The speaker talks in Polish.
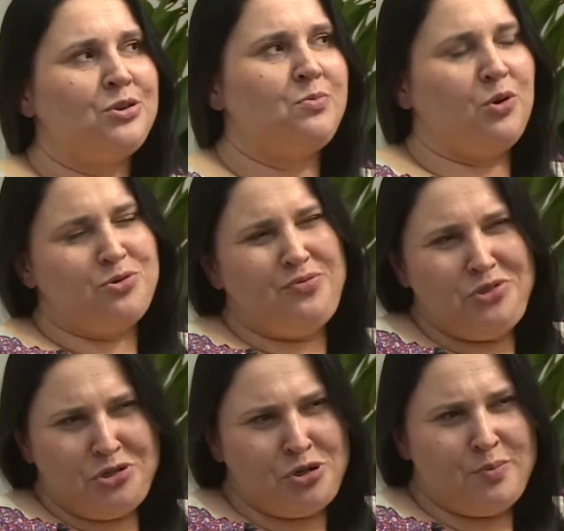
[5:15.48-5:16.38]

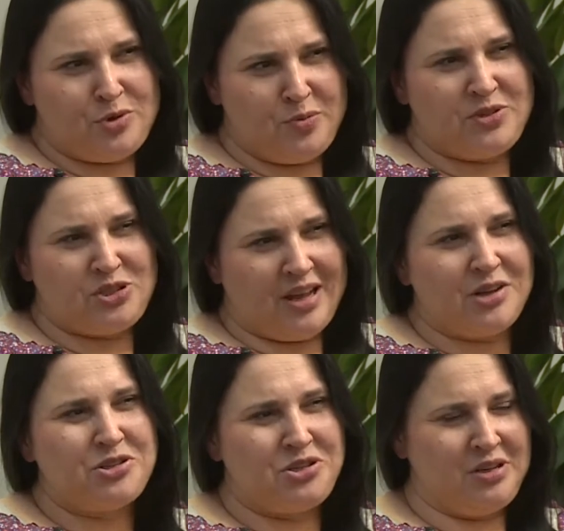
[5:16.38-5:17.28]
Oczywiście, że może być
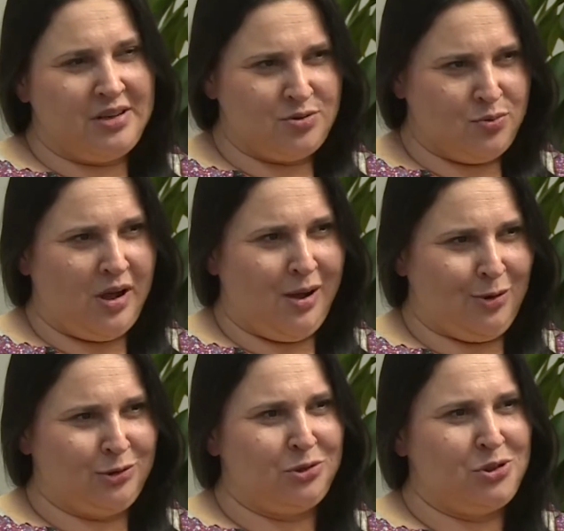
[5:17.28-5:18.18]
tak, że się
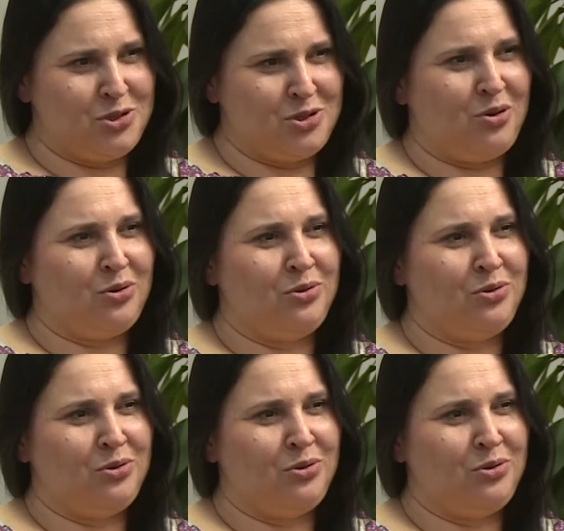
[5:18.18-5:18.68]
nasłuchało to dziecko od